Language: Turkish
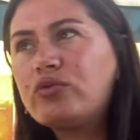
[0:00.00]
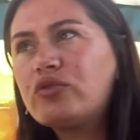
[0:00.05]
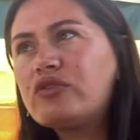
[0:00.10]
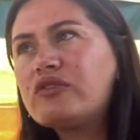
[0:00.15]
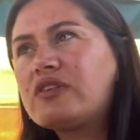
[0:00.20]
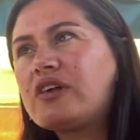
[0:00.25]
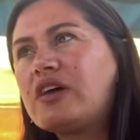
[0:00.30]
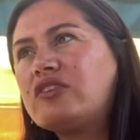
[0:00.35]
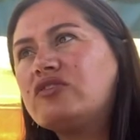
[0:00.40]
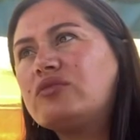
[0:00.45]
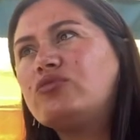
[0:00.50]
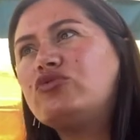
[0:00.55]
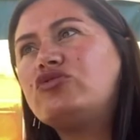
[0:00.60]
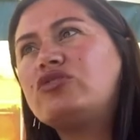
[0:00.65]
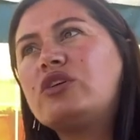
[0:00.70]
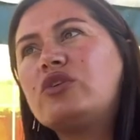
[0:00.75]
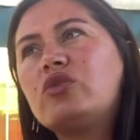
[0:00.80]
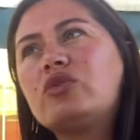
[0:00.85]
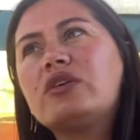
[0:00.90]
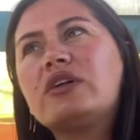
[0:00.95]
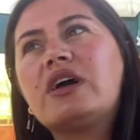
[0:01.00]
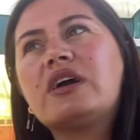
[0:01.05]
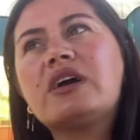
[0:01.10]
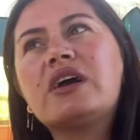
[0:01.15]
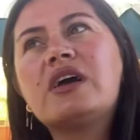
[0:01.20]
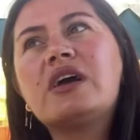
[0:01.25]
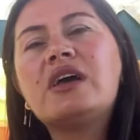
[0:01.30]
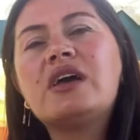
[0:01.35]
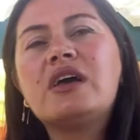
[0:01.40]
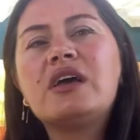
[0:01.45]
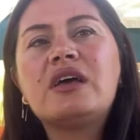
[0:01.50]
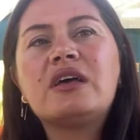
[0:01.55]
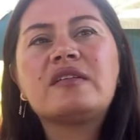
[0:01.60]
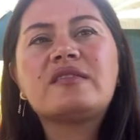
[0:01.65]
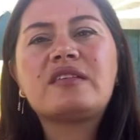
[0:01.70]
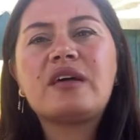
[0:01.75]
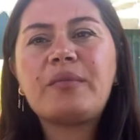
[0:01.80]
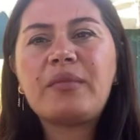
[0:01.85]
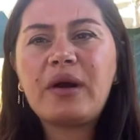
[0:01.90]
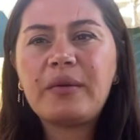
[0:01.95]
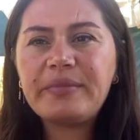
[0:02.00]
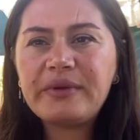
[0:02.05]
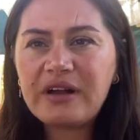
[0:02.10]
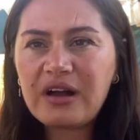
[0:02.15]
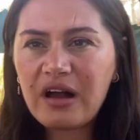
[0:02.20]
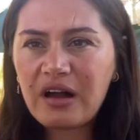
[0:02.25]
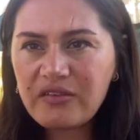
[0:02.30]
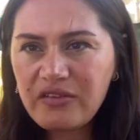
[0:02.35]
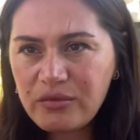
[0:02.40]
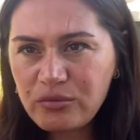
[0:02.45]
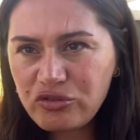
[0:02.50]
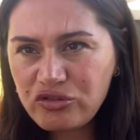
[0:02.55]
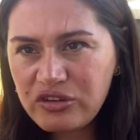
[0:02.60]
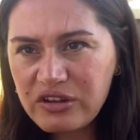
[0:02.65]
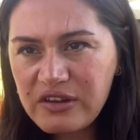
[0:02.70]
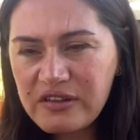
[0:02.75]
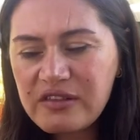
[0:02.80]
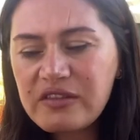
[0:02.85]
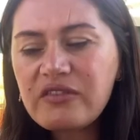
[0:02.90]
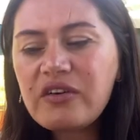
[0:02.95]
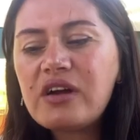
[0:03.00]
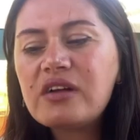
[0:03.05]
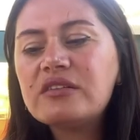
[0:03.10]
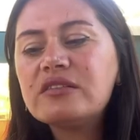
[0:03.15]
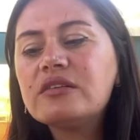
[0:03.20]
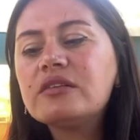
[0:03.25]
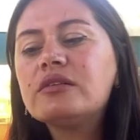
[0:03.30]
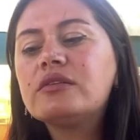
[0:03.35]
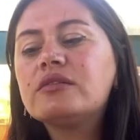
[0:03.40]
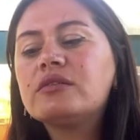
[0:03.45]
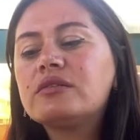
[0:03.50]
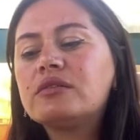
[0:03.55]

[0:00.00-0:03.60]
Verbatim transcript: Bugün sadece müşteri olarak sabah bir kahve müşterisi vardı.